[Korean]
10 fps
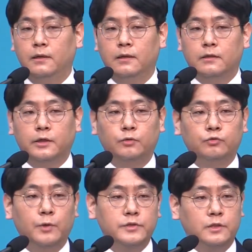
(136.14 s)
그리고 두
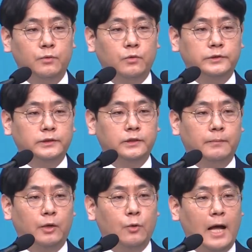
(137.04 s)
번째 본 것은
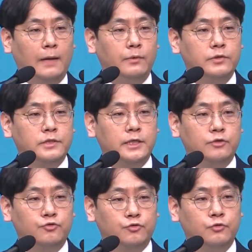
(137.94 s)
바로 아버지의
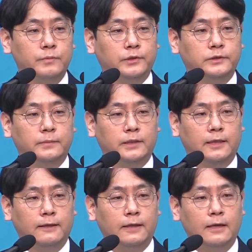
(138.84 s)
죽음이었습니다.
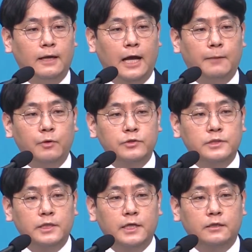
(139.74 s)

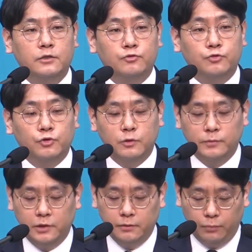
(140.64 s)
아버지의 그
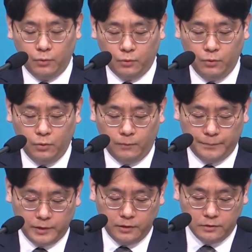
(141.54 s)
죽음을 보고
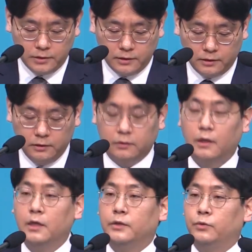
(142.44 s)
이 형제들은
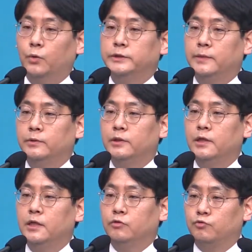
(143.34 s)
요셉을
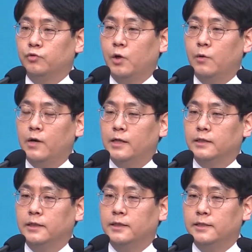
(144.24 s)

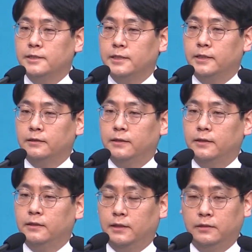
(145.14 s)
두려워하기
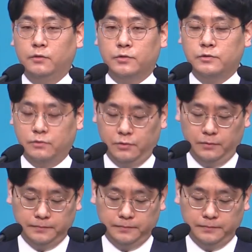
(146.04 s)
시작했다라는 것이죠.